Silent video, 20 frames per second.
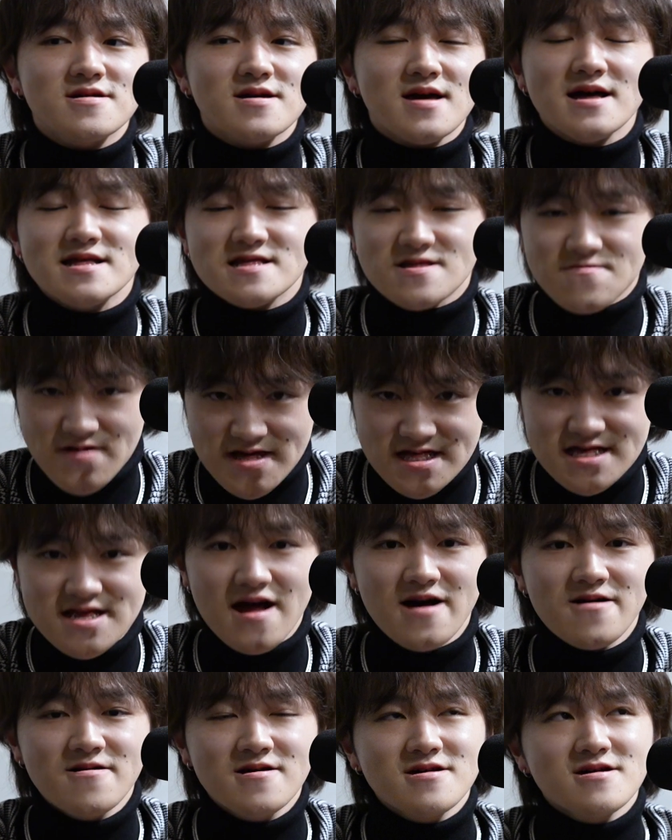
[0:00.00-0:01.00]
感じまし
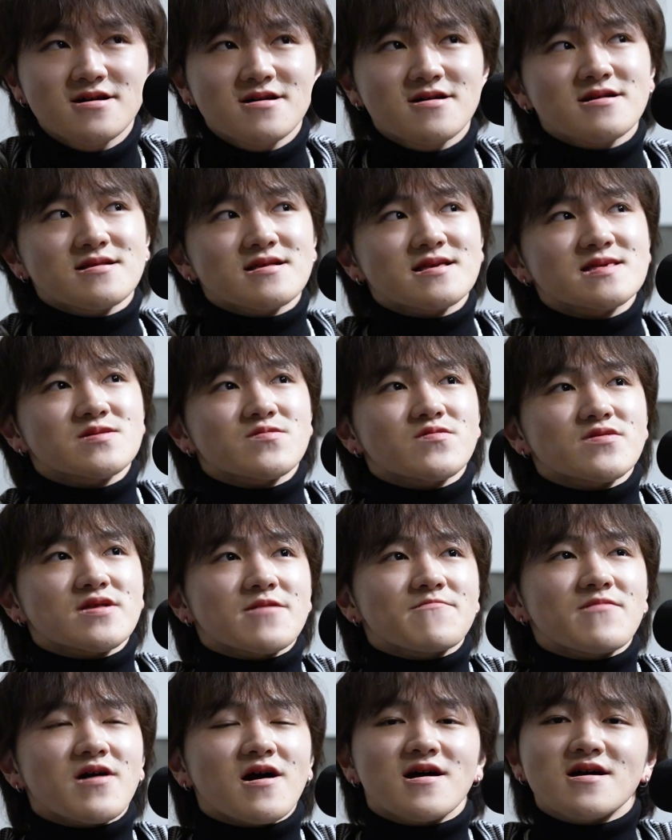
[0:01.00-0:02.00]
たですの
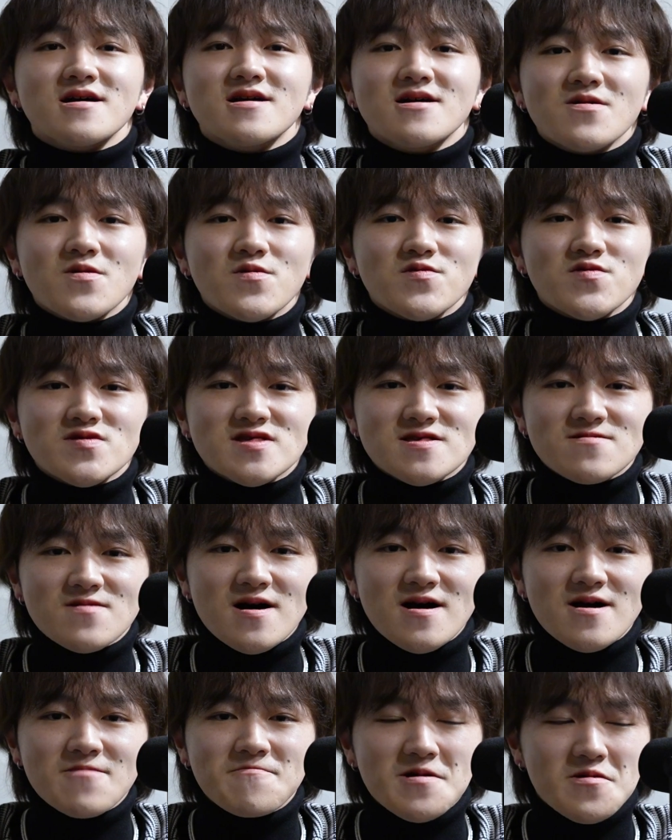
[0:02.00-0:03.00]
でまあ今年
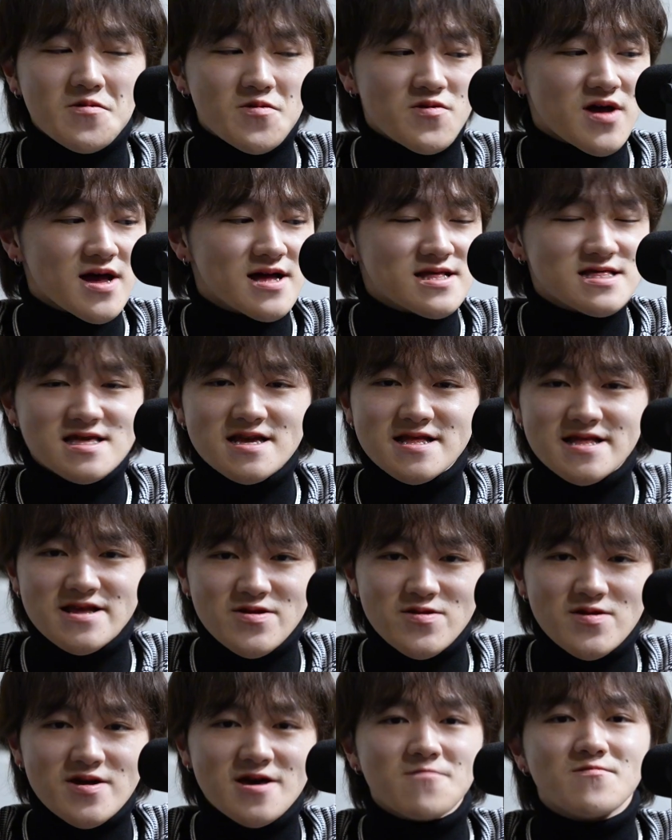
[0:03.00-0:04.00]
は、まあ、この「
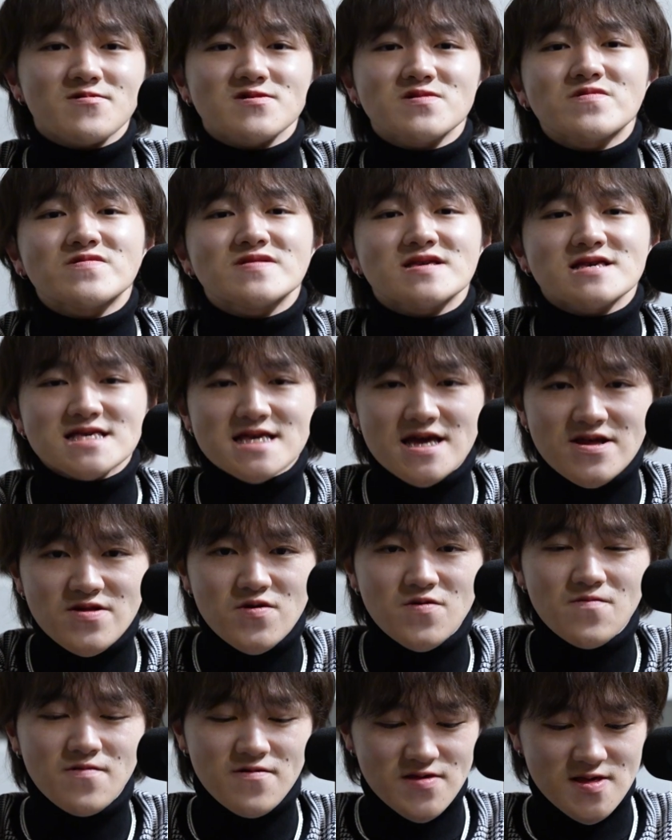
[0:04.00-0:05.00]
カンチャンネル」の部屋もそうですけ
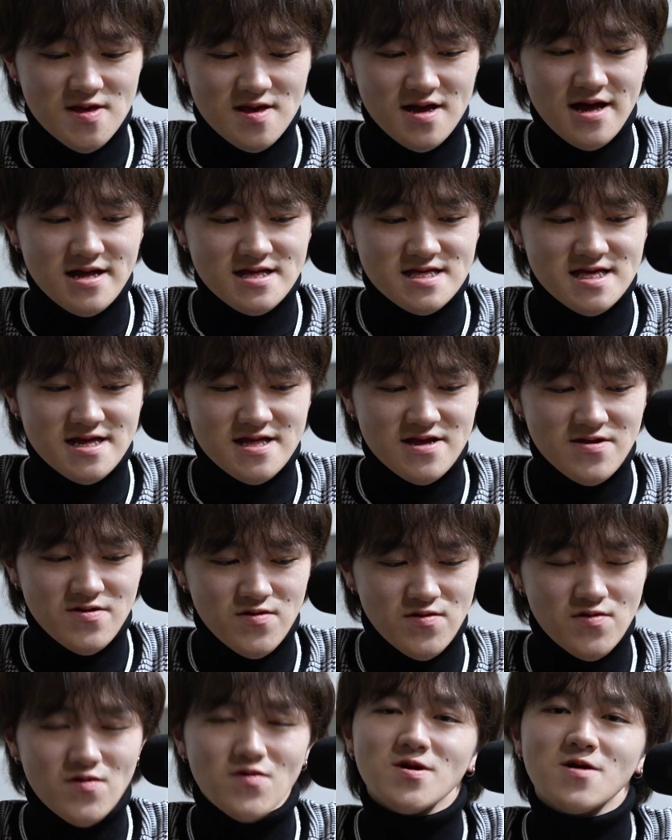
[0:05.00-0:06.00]
ど普通に「
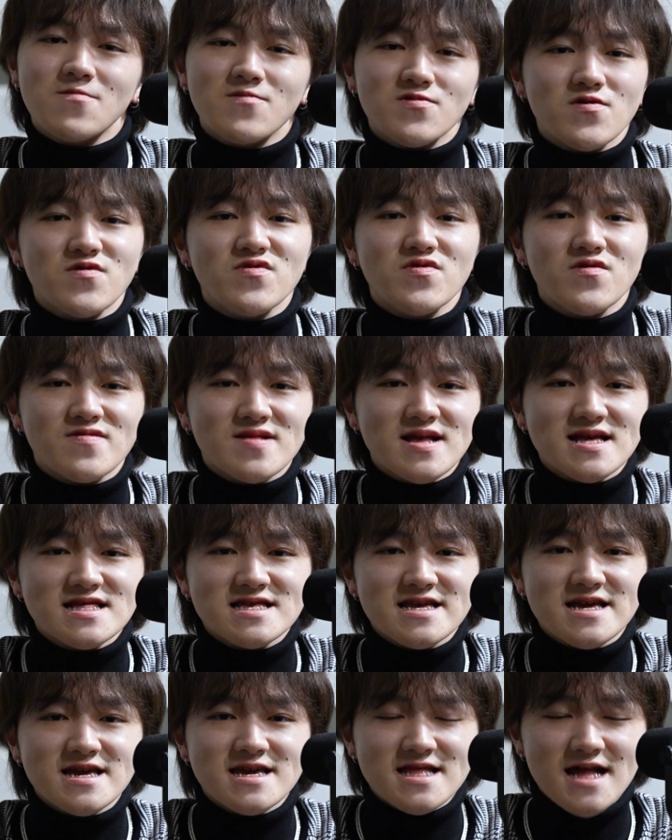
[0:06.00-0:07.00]
カンチャンネル」の動画もどんどん出
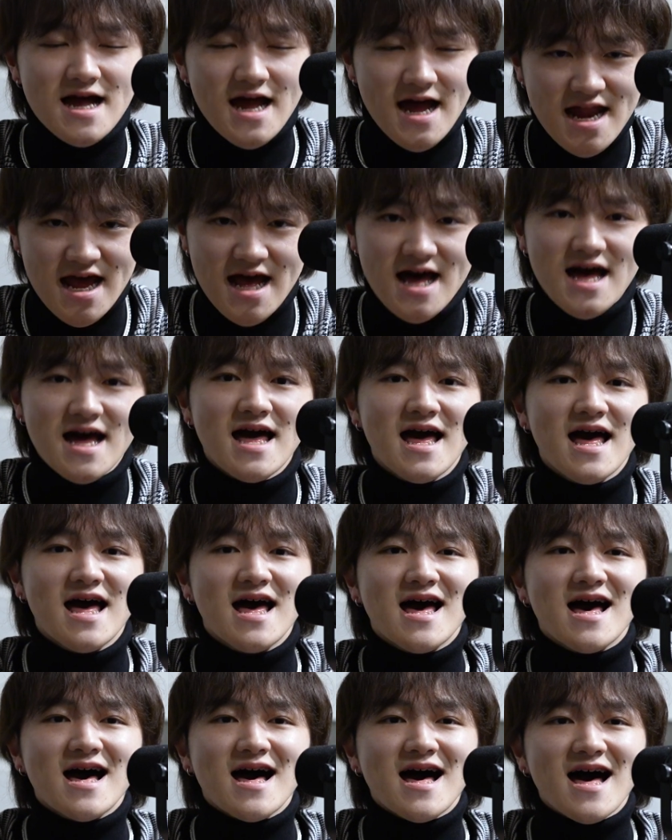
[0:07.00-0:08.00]
していきながら
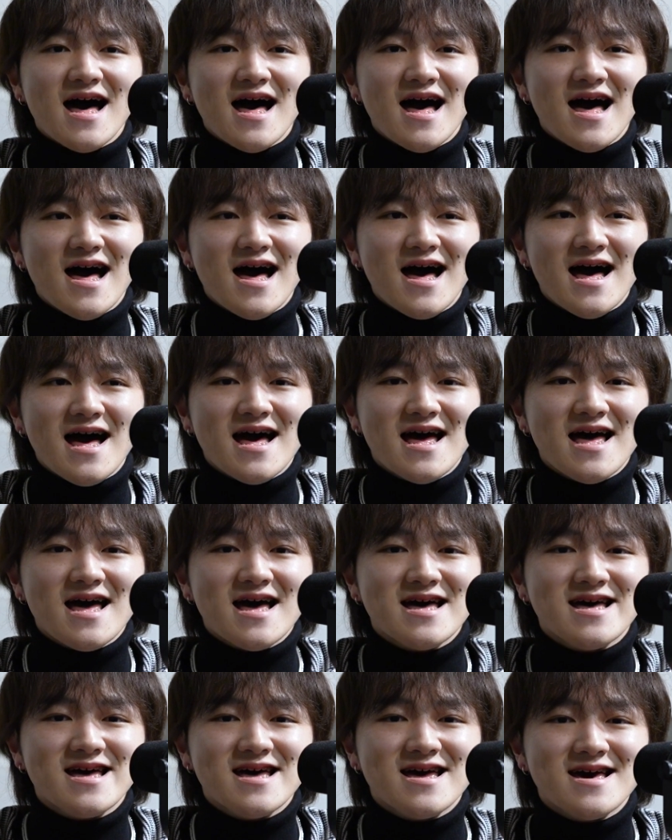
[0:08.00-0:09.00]
あー
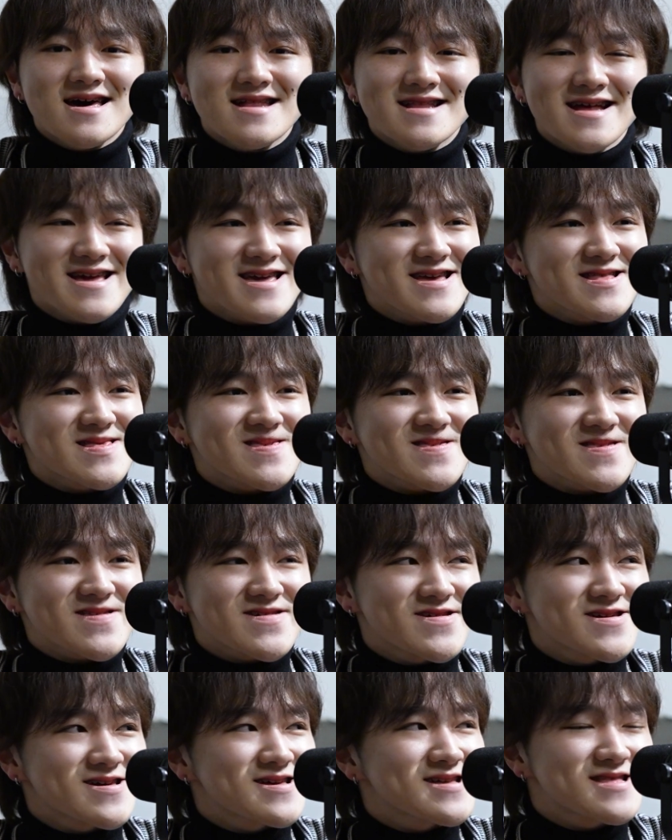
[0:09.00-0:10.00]
来月
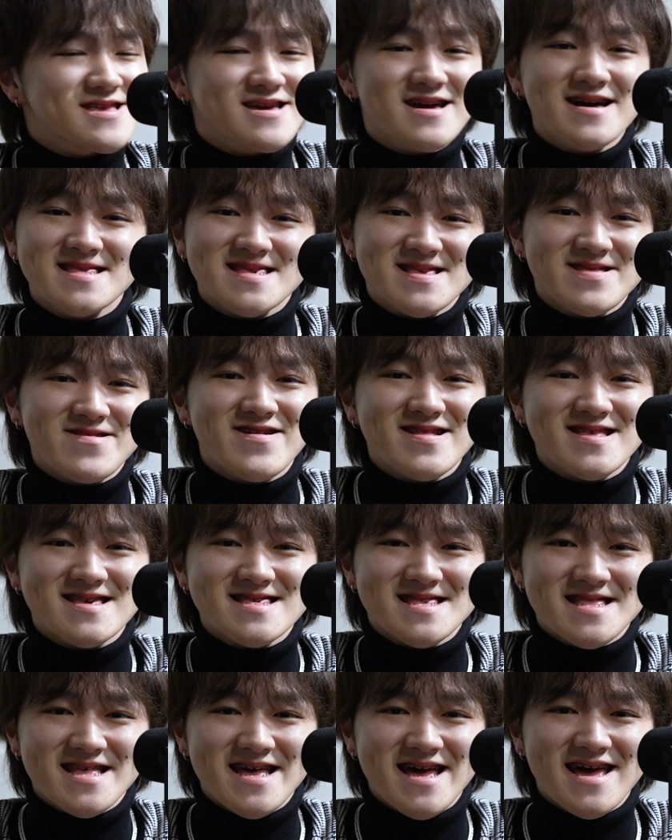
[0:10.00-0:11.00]
2月にはで
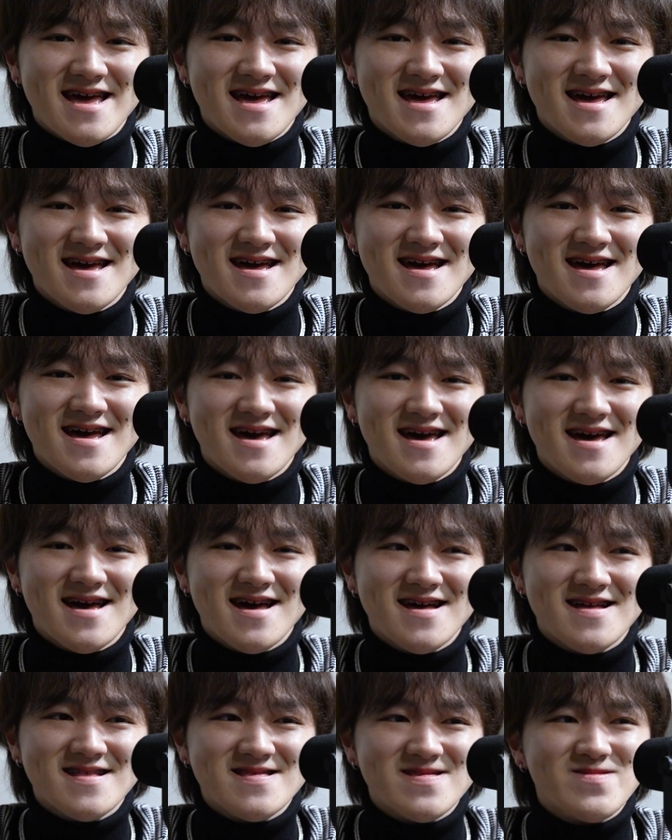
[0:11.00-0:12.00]
すね、
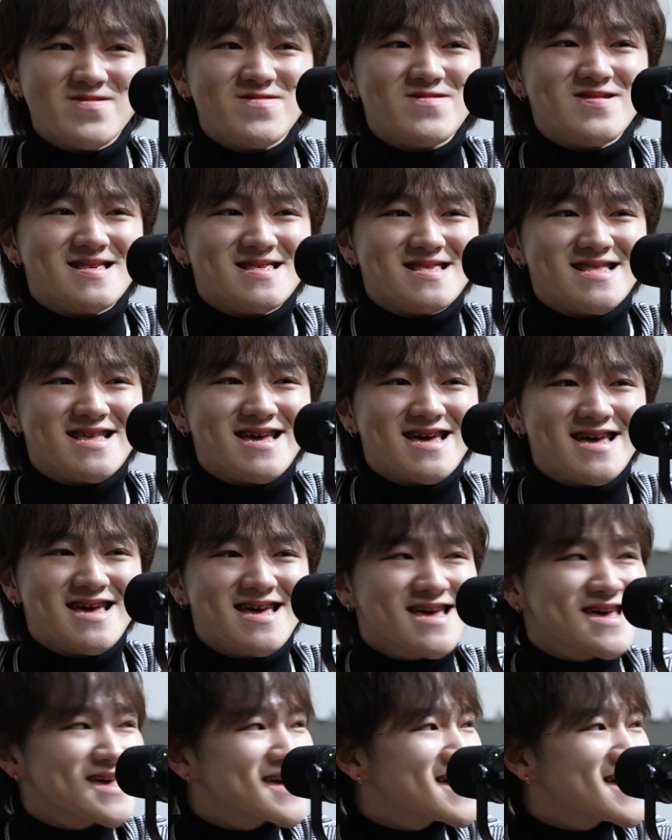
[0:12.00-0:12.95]
ちょっとですね、